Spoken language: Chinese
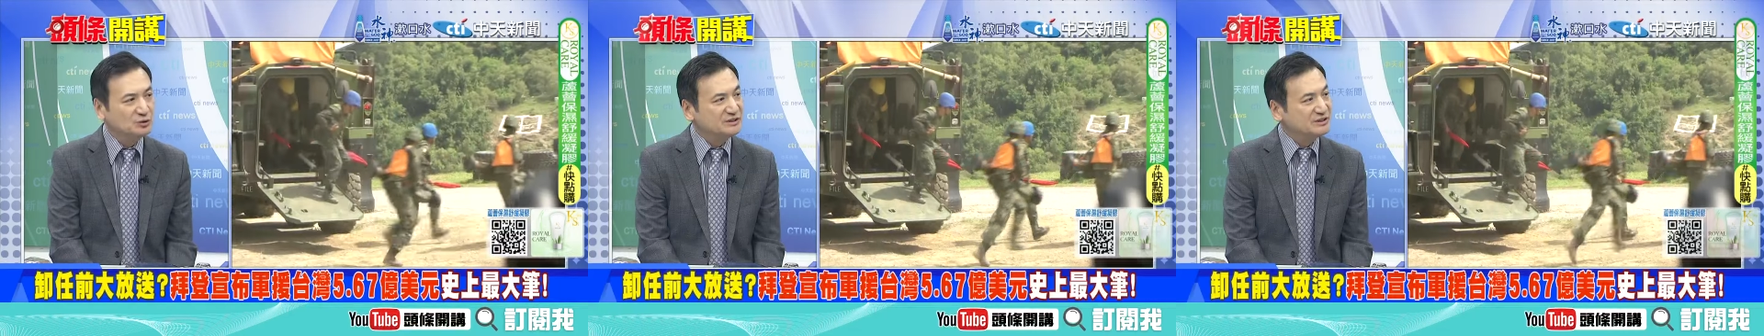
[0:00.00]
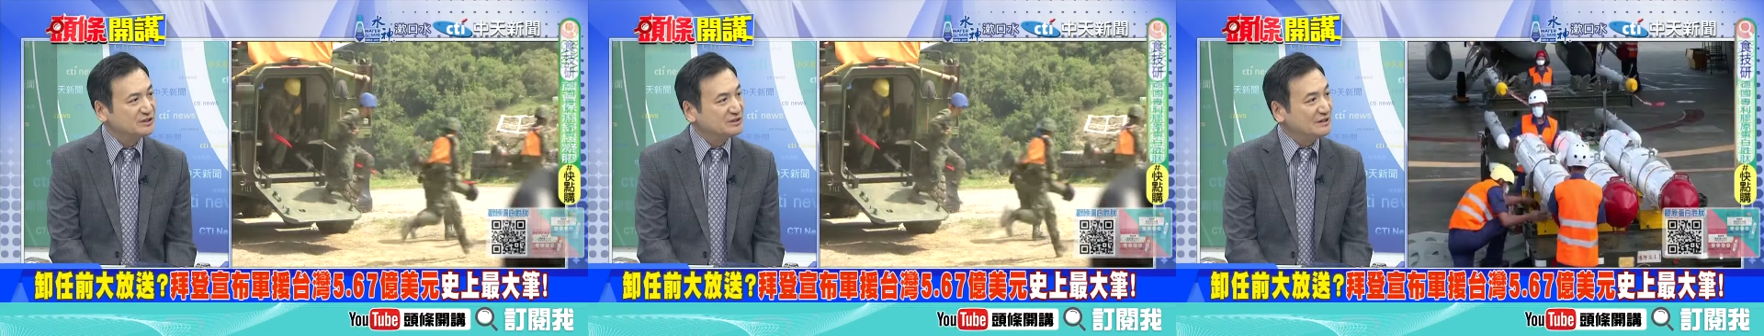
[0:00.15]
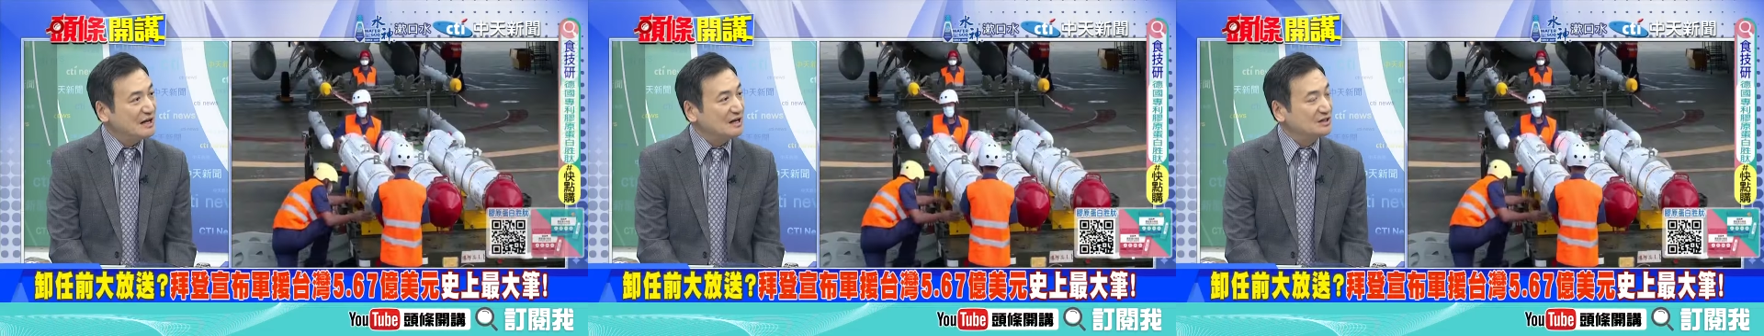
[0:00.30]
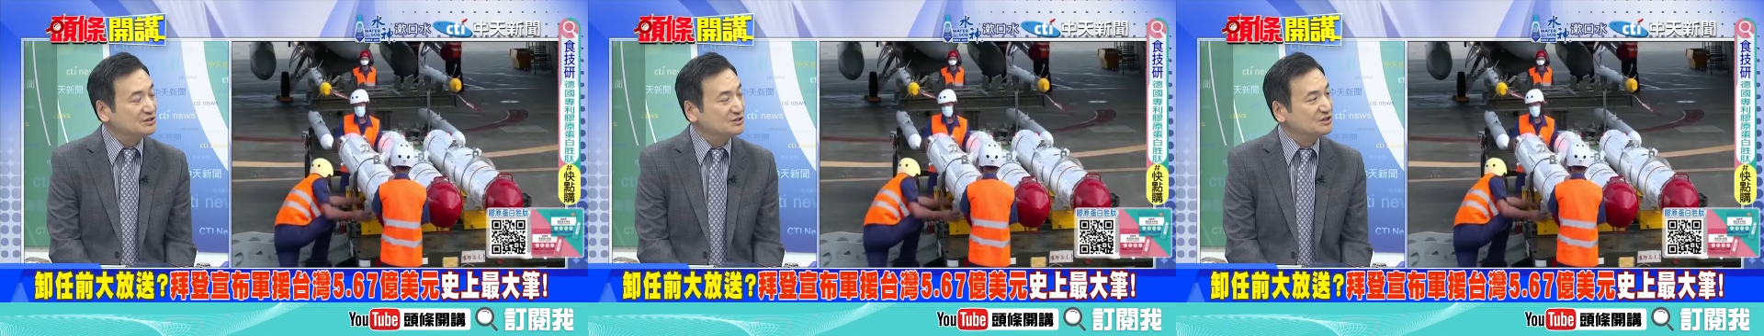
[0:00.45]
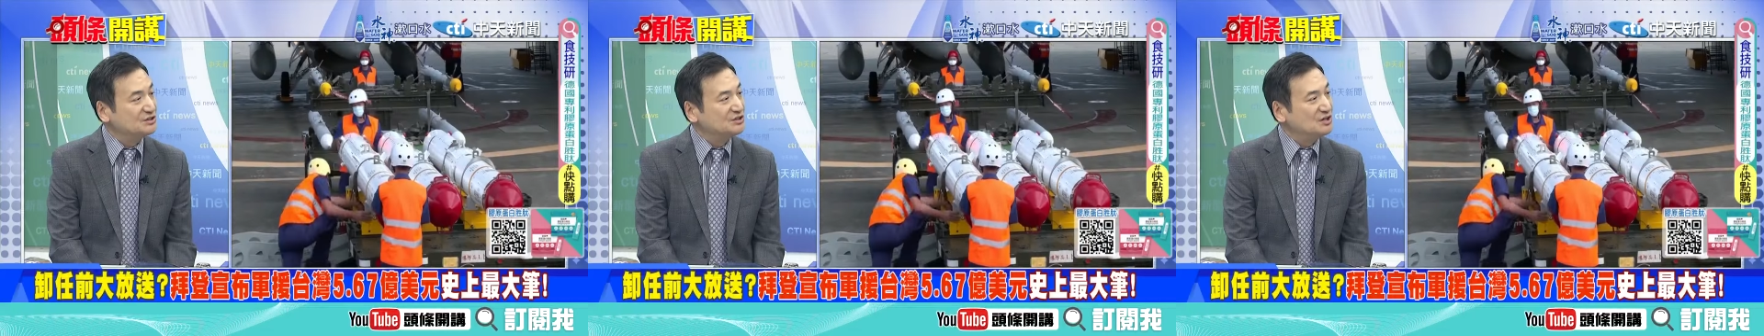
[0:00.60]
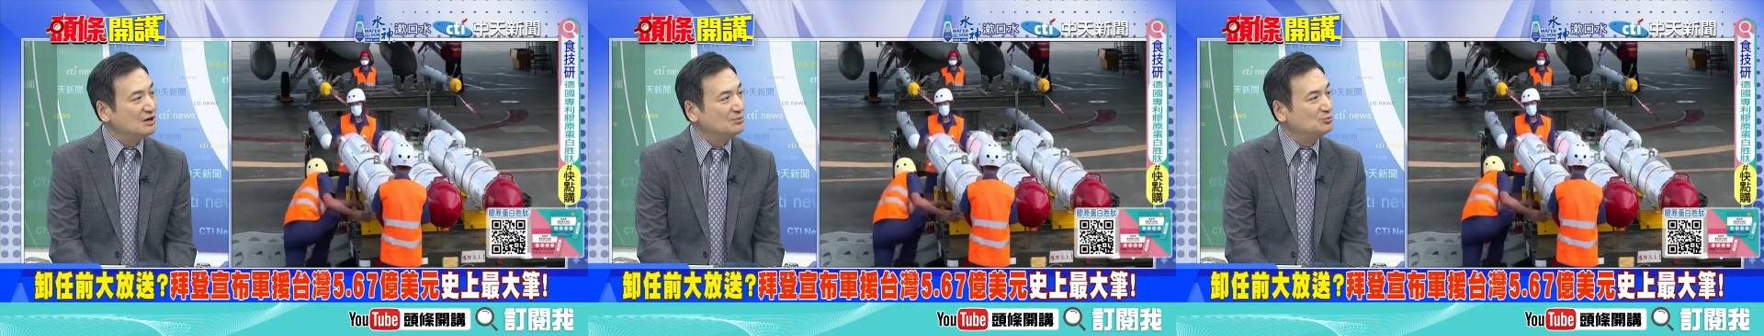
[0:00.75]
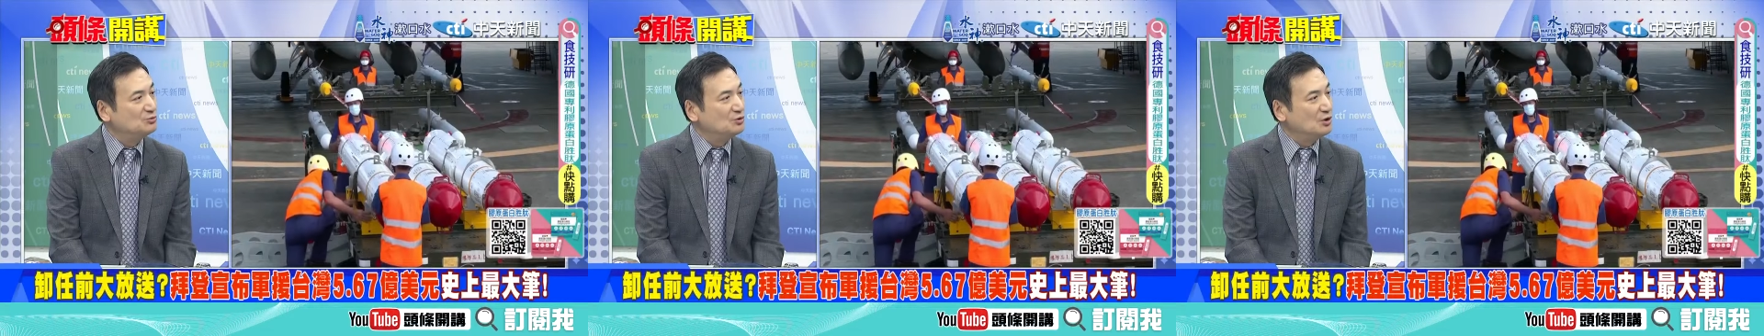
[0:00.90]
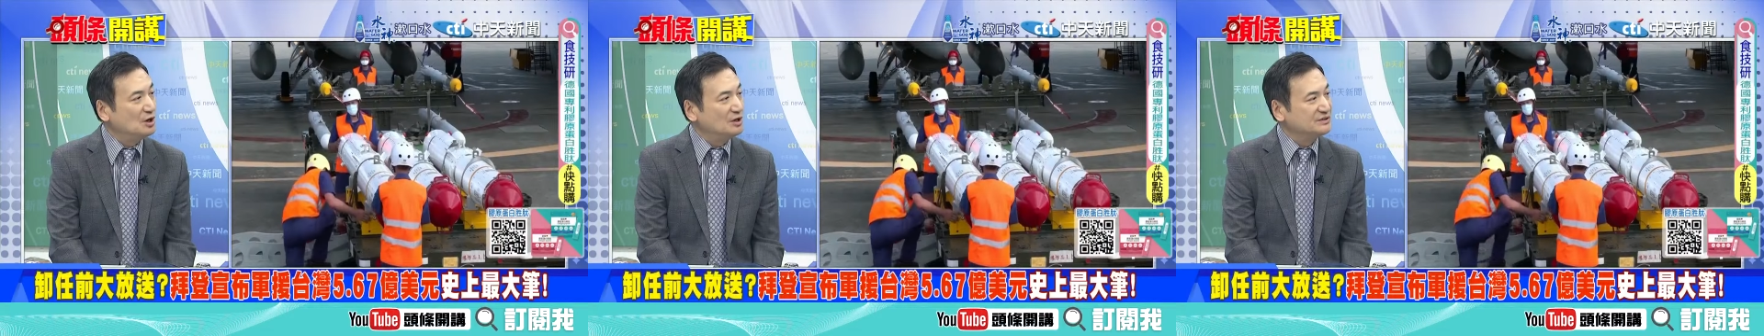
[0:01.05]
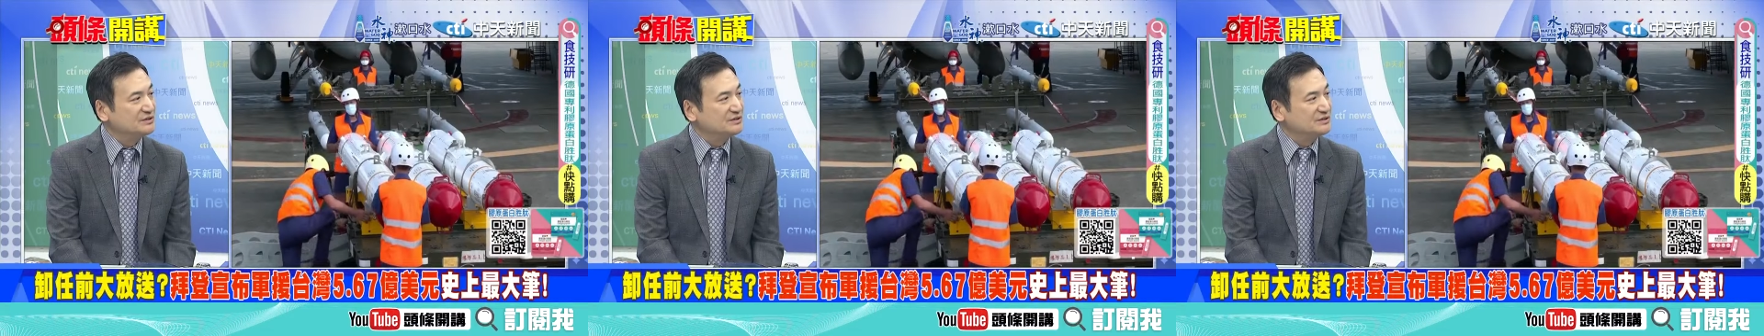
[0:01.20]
这个大型的项目哈，